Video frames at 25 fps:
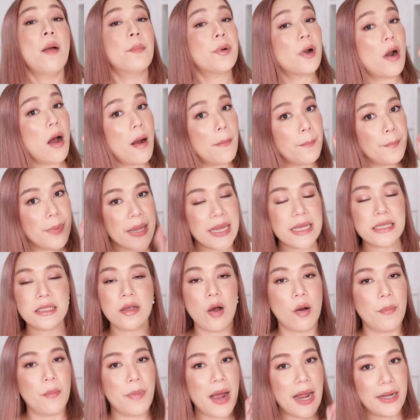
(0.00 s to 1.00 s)
เพราะปี
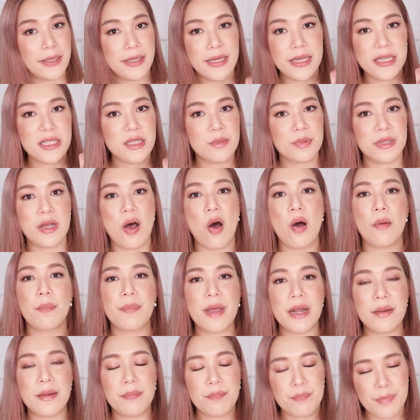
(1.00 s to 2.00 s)
2022
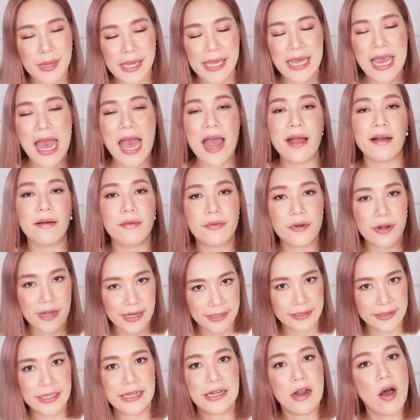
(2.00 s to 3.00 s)
เป็นปีปีแห่งเร
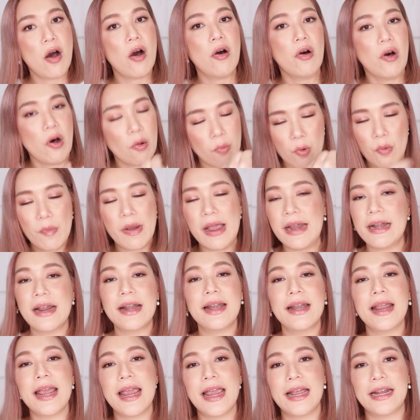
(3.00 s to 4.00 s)
ตินอลของโมเม
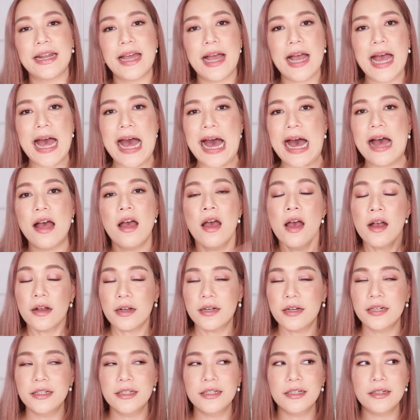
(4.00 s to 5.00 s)
นั่นเองนะคะ
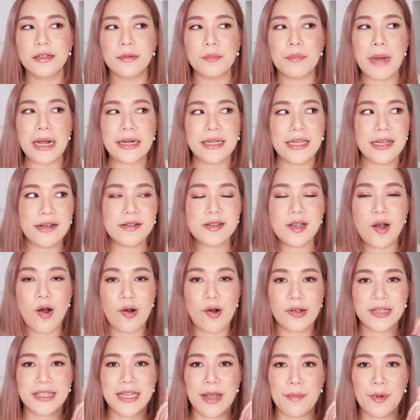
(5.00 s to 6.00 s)
คือบางทีก็จะอ
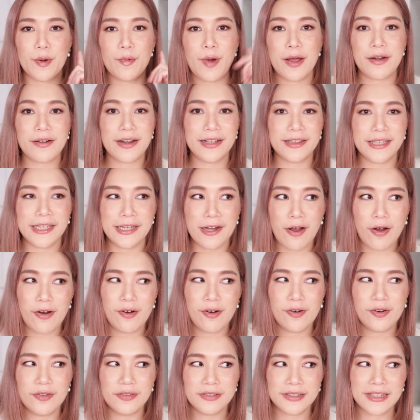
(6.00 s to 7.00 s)
อกเสียงมันว่าเรตินอ
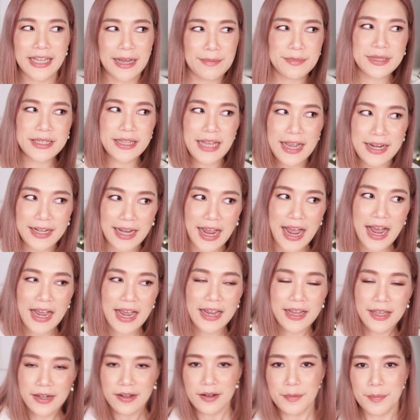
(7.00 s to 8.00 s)
ลตามสไตล์ไท
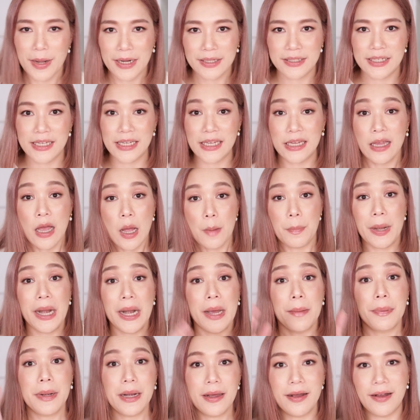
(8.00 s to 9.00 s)
ย หรือบางที
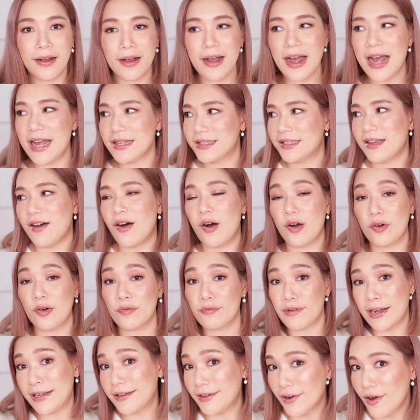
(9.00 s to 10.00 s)
เผลอ ๆ ก็อาจจะออก
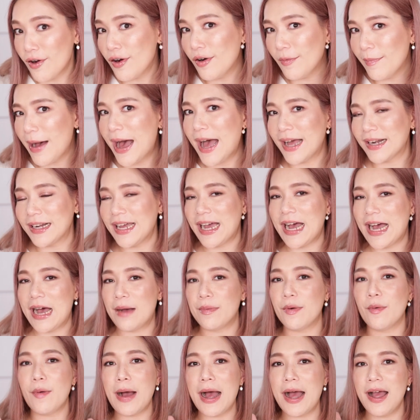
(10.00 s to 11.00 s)
เรตินอลบ้างนะคะ
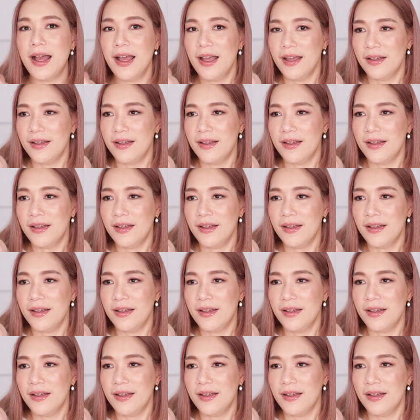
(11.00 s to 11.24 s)
เพราะว่า